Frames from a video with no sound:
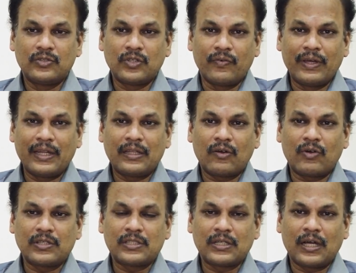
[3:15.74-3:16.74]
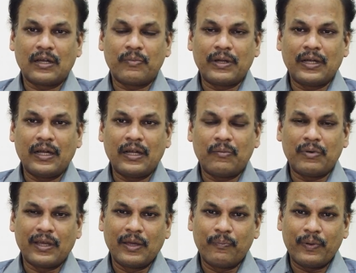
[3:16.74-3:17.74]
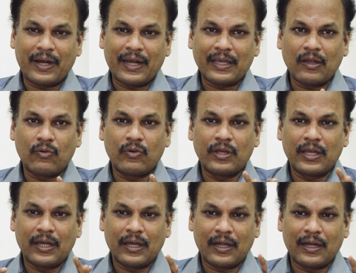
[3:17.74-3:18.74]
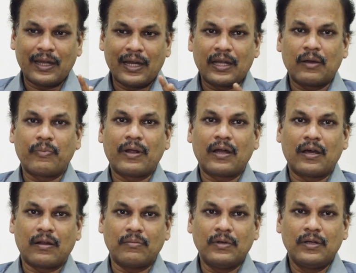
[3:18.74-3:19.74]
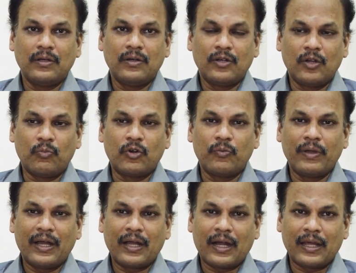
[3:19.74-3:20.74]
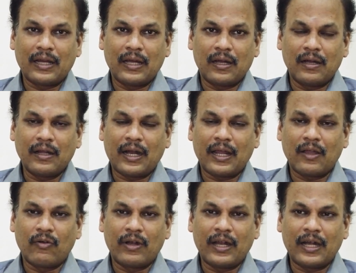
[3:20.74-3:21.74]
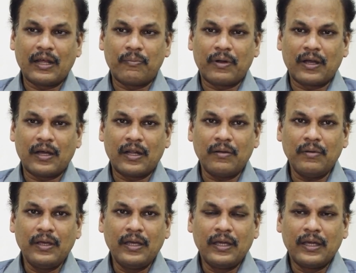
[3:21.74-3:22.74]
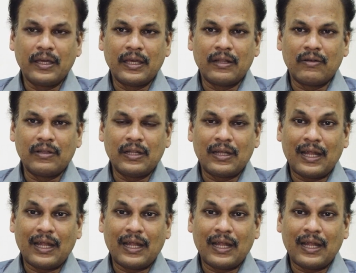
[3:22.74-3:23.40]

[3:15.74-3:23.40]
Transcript: ஸோ வீரியத்தை குறைச்சிருக்கார் அப்படின்னா நம்ம இப்போ கிடைக்கக்கூடிய டேட்டா பிரகாரம் இன்னும் முழுமையாக கிடைக்கலனாலும் கிடைக்கக்கூடிய டேட்டா பிரகாரம் இது வந்து